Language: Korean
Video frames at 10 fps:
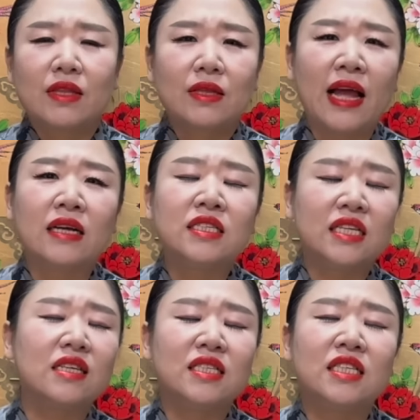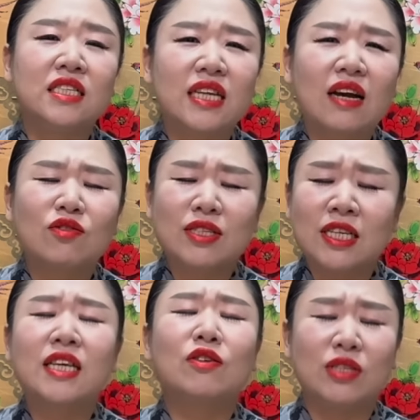당신을 지지하고
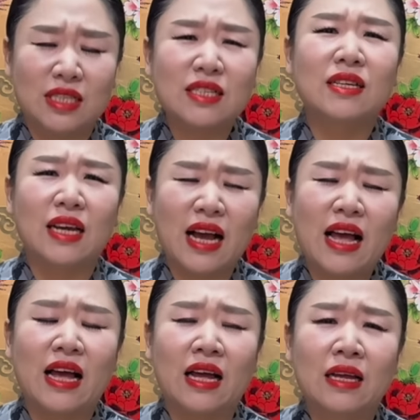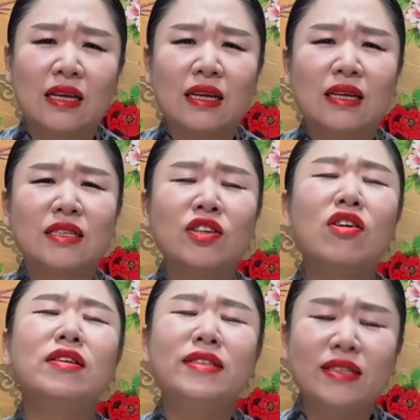지키고 있으니까
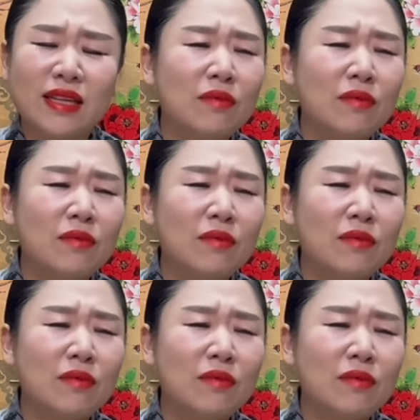절대 절대